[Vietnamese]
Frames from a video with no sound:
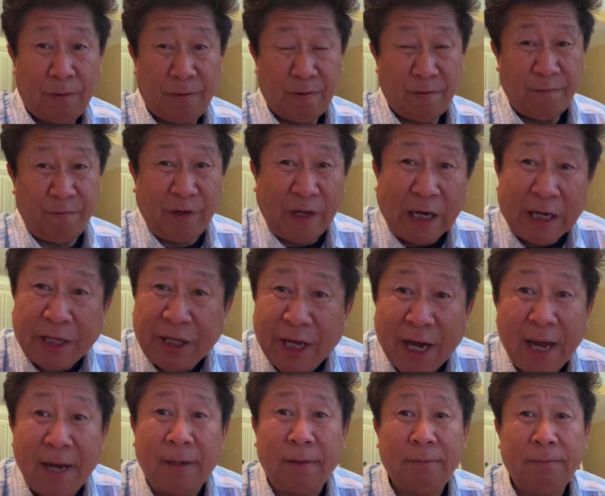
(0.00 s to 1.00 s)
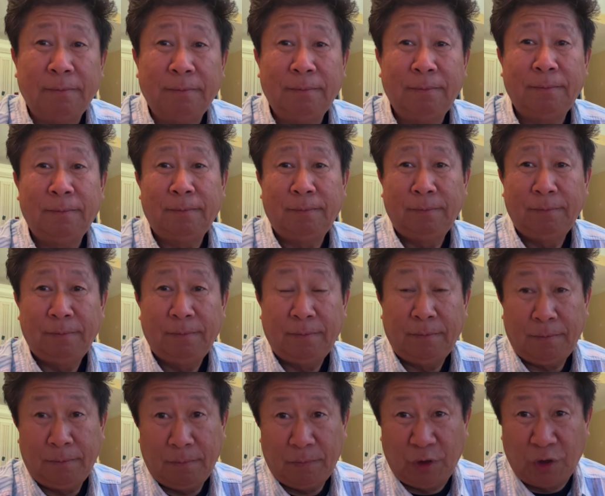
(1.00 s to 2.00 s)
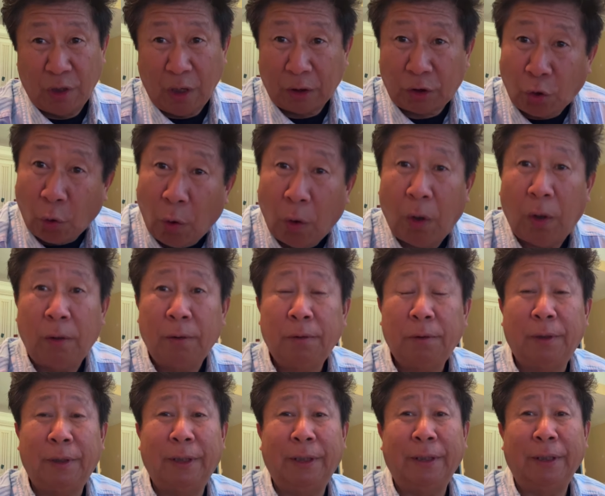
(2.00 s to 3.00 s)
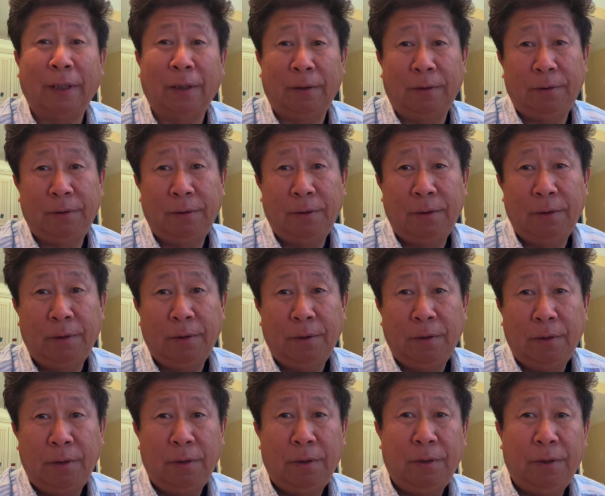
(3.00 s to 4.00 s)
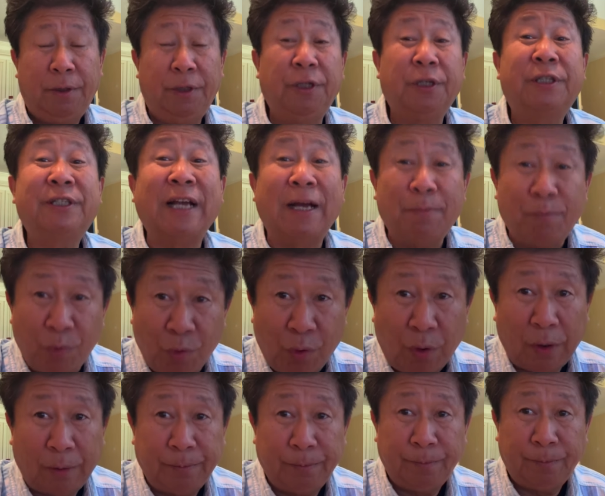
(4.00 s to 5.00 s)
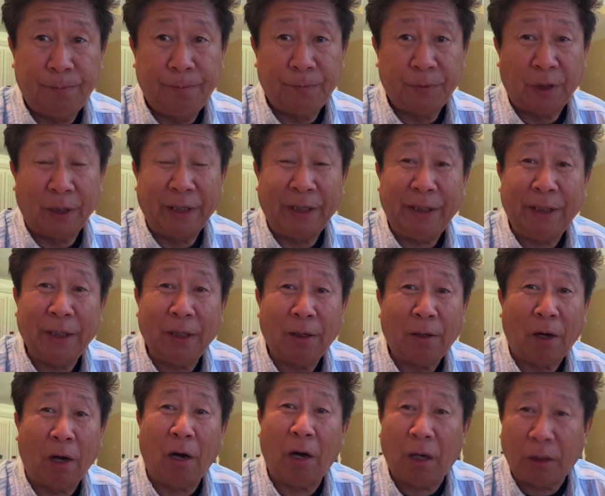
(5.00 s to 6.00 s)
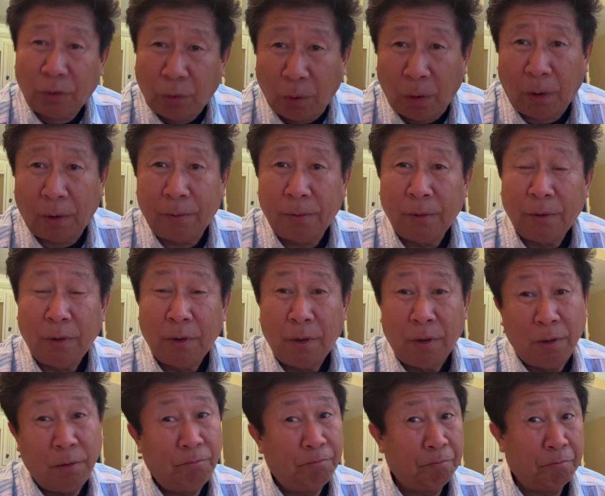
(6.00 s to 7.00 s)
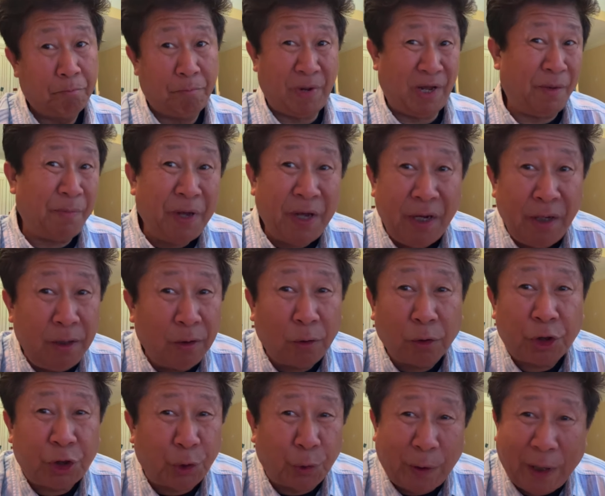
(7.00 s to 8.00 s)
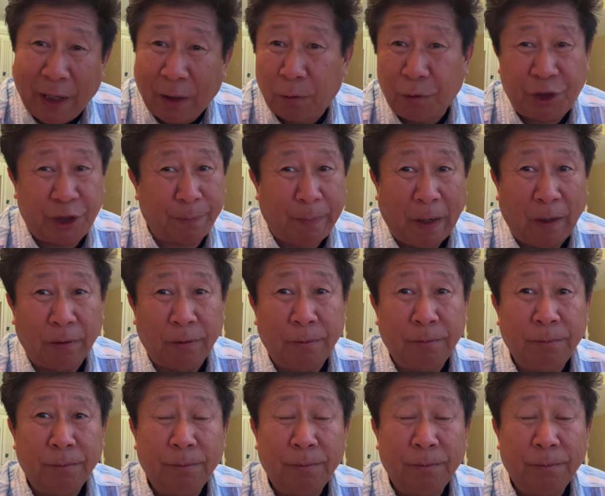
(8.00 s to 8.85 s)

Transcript: vì đấy chờ nửa tổ này à nửa chẳng mua có ý à có tổ maybe nửa của chủ hay là của chỉ bao